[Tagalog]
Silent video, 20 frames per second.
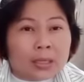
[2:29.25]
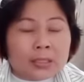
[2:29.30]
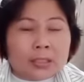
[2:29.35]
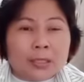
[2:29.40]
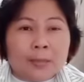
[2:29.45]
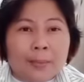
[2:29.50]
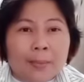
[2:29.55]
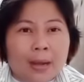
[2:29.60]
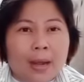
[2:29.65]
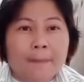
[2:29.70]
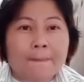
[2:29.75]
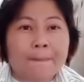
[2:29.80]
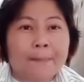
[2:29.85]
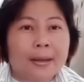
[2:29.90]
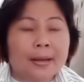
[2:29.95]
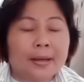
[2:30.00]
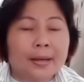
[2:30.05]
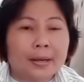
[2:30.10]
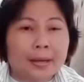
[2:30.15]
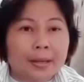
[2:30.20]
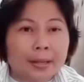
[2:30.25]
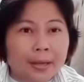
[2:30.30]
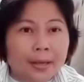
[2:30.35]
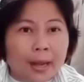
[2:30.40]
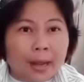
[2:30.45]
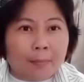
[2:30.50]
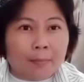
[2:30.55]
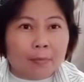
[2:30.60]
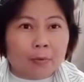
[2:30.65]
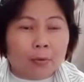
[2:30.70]
Sa mga
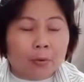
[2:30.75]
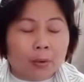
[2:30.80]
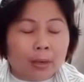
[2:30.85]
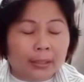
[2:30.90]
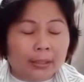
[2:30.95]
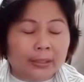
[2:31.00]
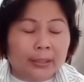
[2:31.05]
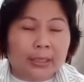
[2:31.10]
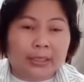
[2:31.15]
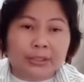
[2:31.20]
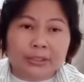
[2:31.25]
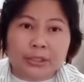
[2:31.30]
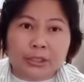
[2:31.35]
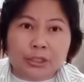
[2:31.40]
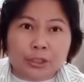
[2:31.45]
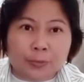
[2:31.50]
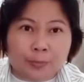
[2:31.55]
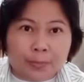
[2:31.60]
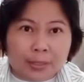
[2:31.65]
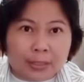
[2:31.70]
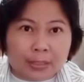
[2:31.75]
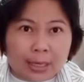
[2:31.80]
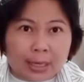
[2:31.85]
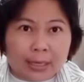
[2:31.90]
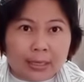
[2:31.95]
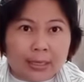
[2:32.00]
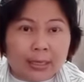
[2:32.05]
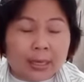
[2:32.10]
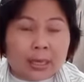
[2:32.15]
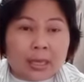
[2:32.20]
paninira mo at
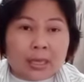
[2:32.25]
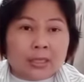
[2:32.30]
katsismisan